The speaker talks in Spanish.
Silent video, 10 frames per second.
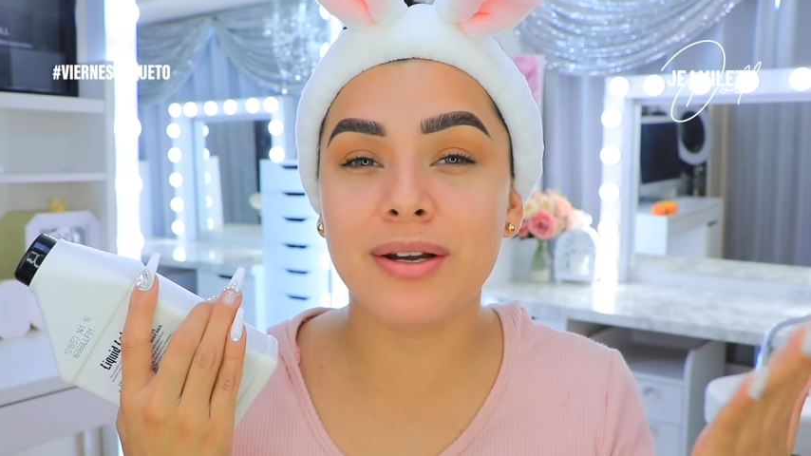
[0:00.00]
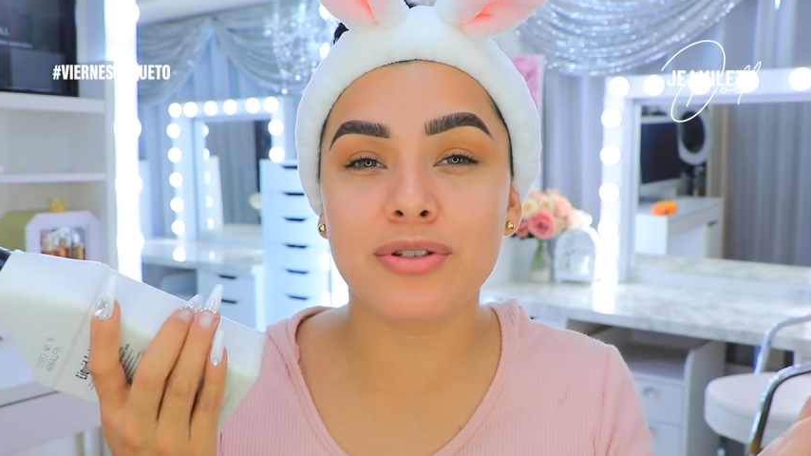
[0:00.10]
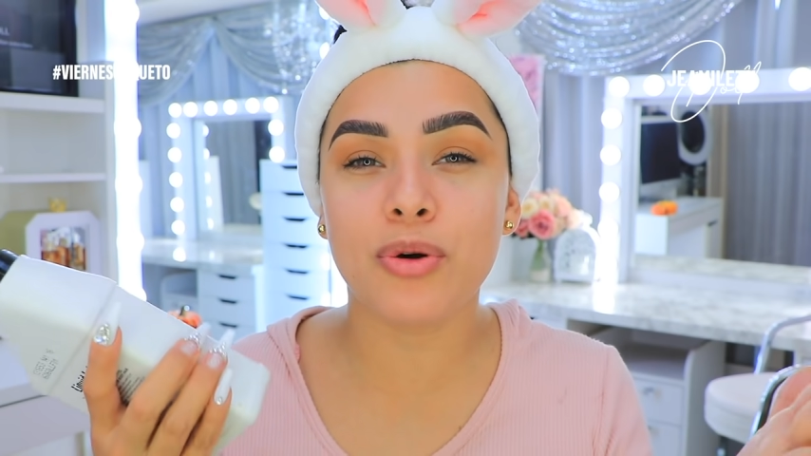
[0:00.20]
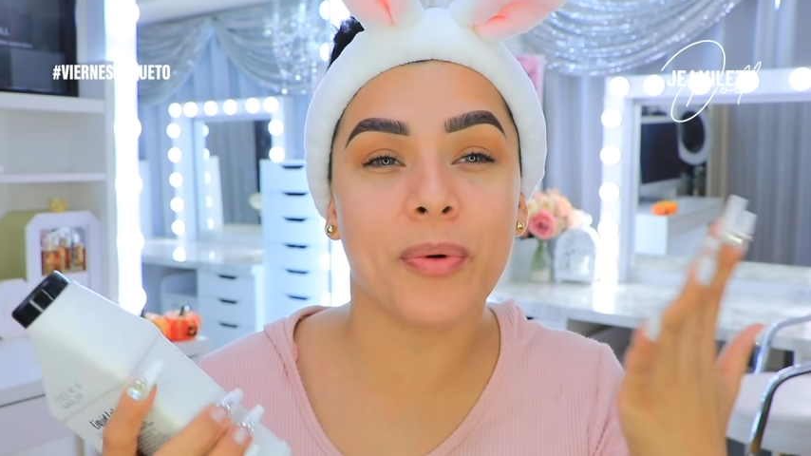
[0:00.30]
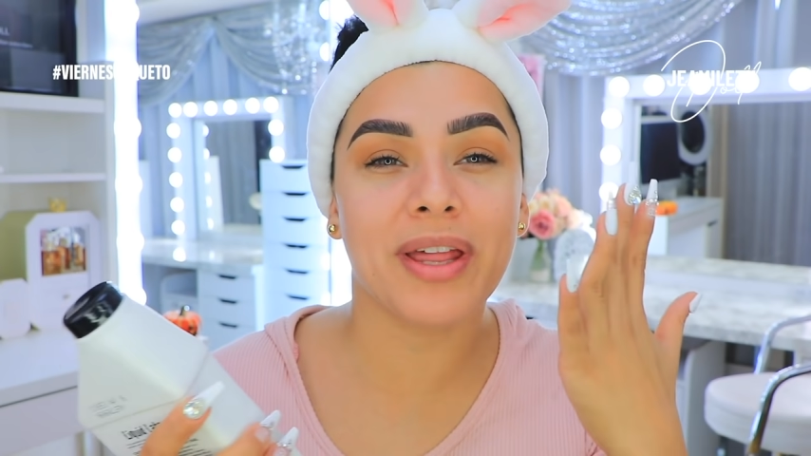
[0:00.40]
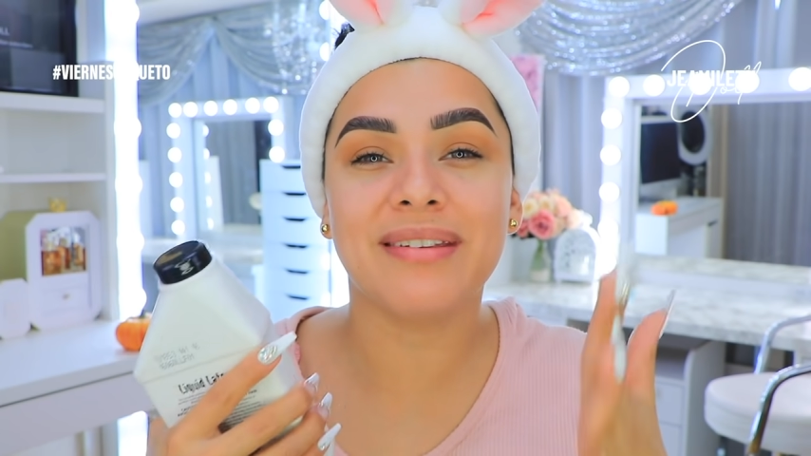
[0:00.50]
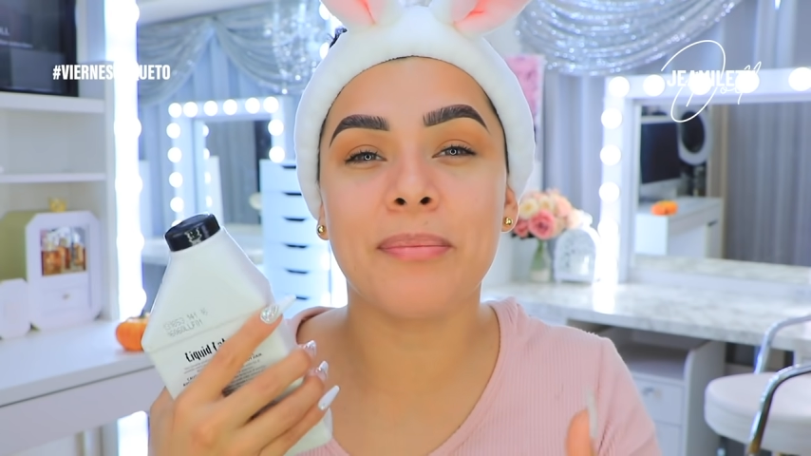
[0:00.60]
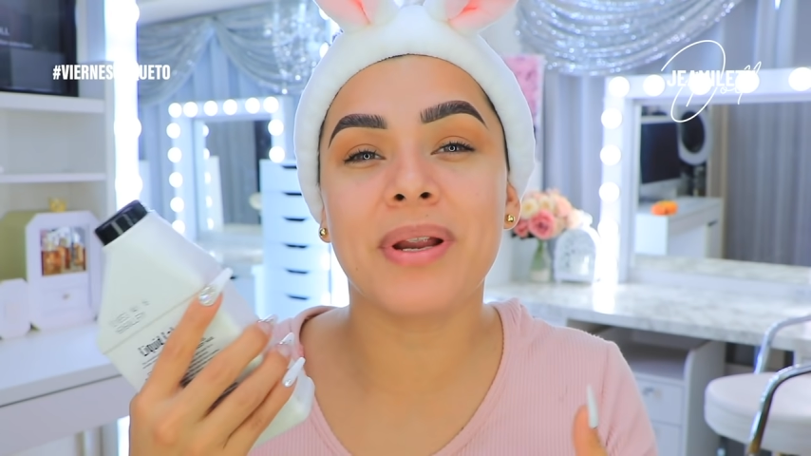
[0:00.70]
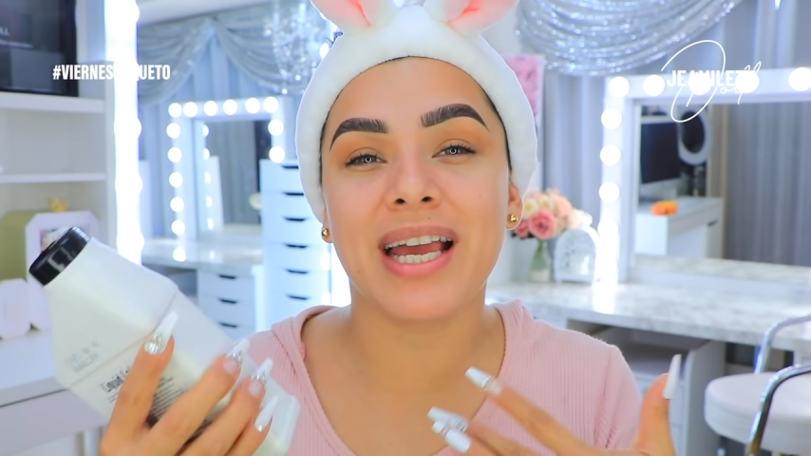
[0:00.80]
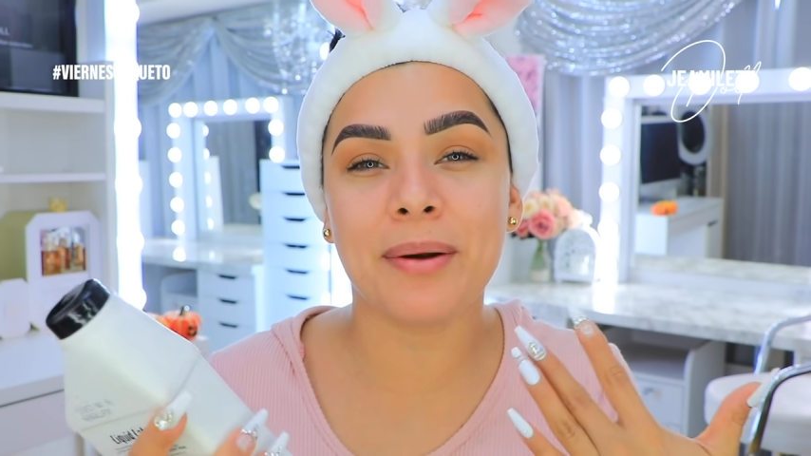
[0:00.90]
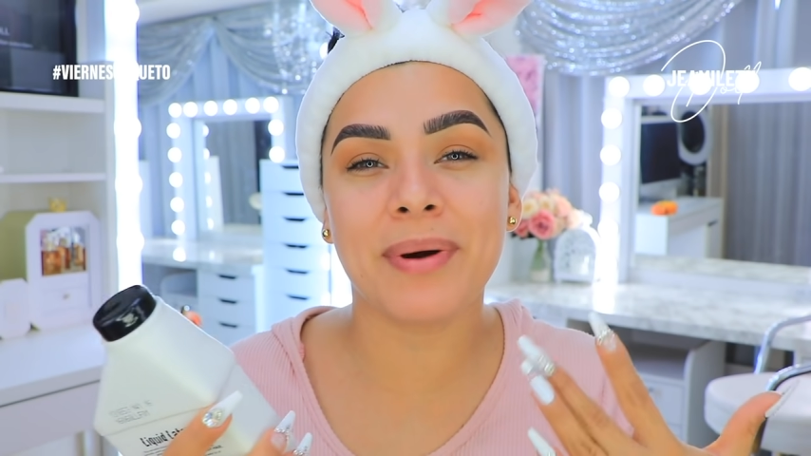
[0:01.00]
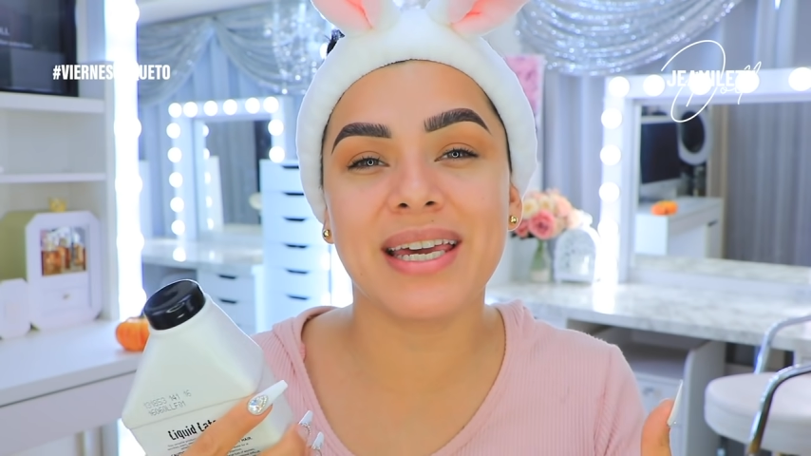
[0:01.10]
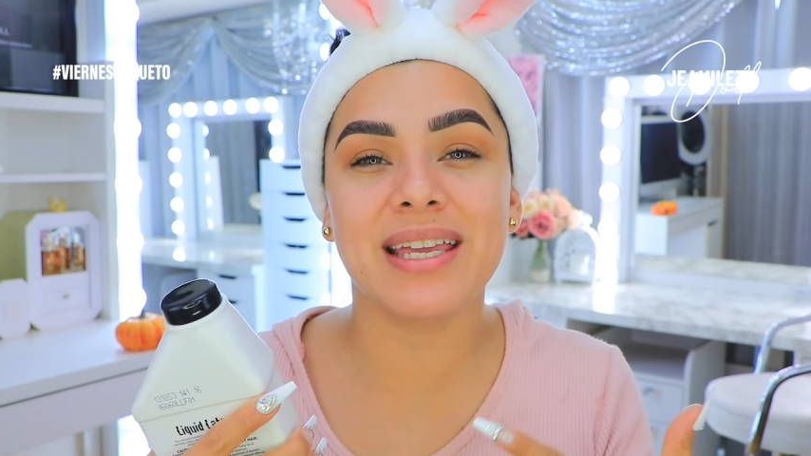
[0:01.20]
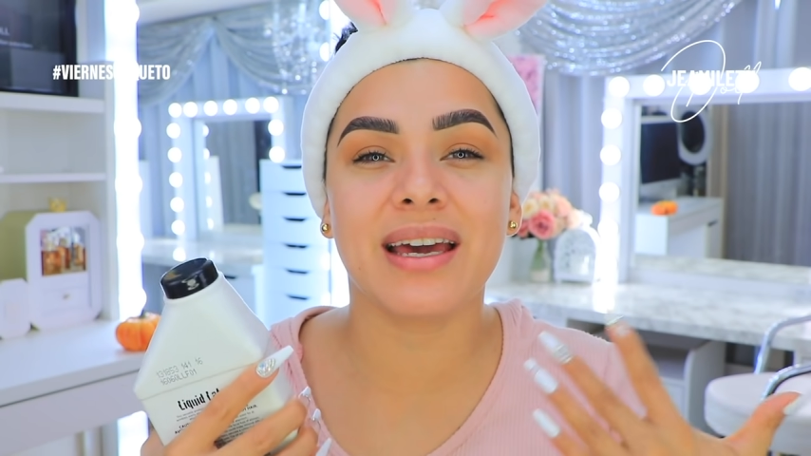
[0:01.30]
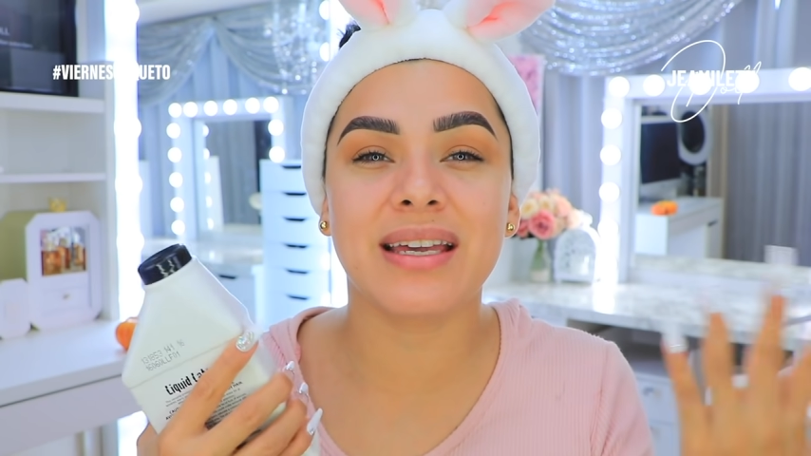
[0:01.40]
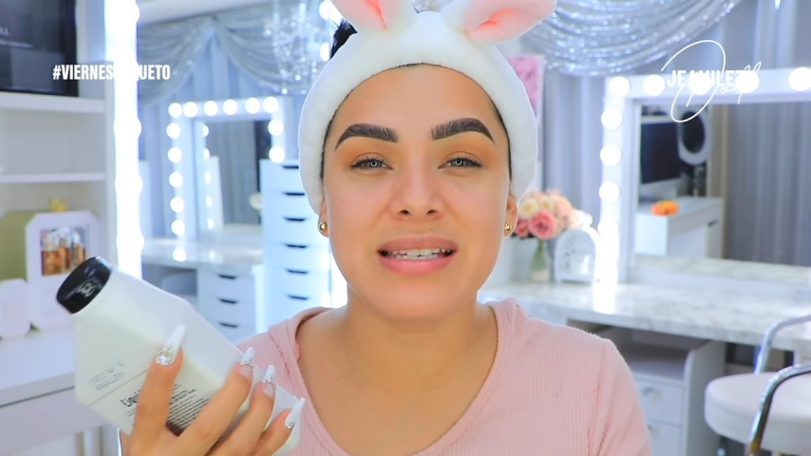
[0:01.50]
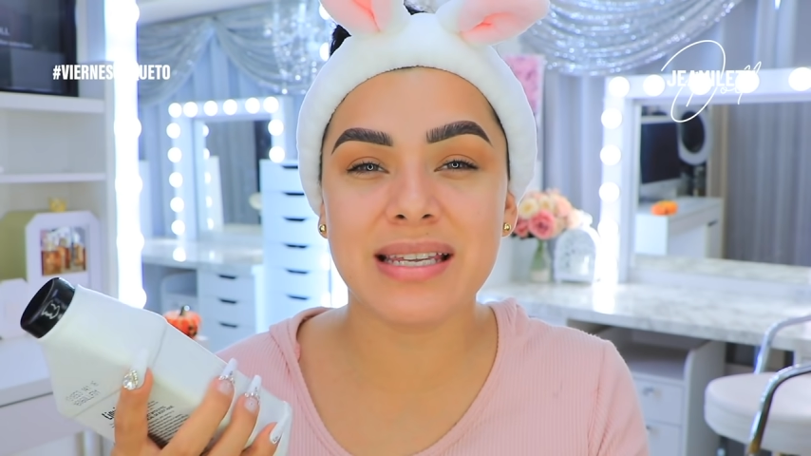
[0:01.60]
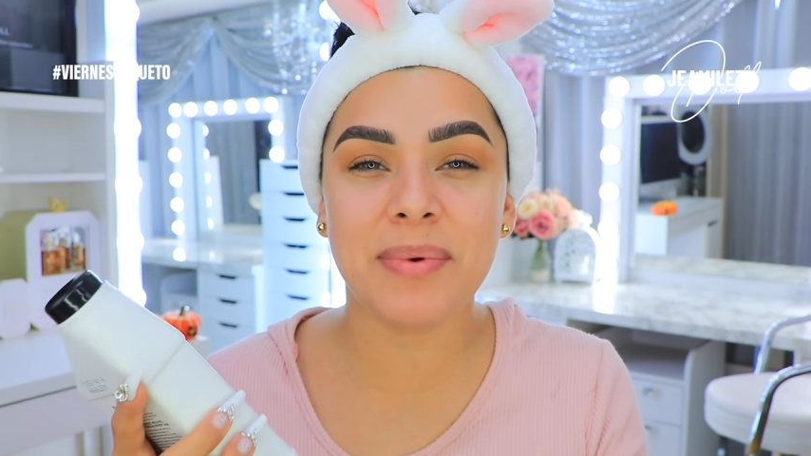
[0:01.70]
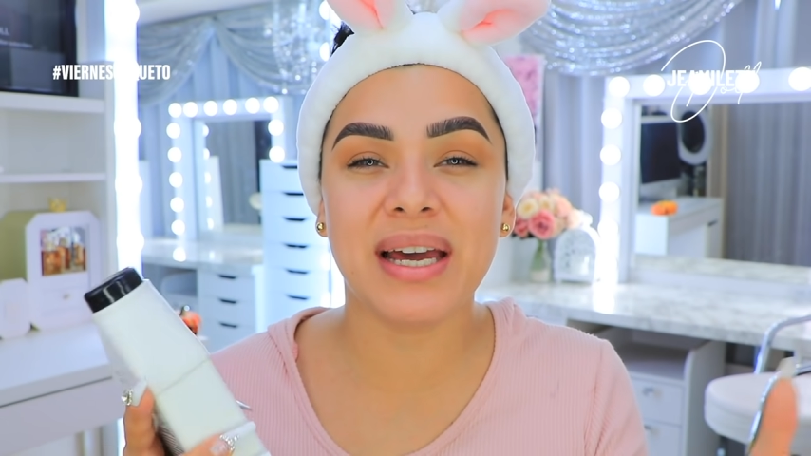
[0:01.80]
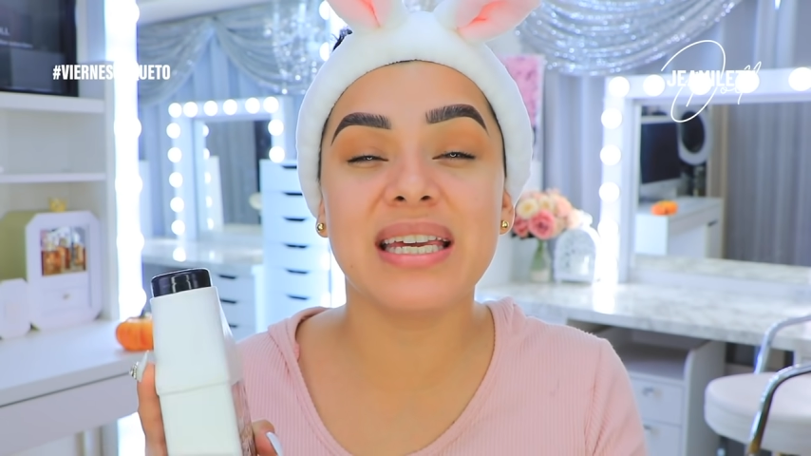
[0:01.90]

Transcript: incluso puedes aplicar maquillaje encima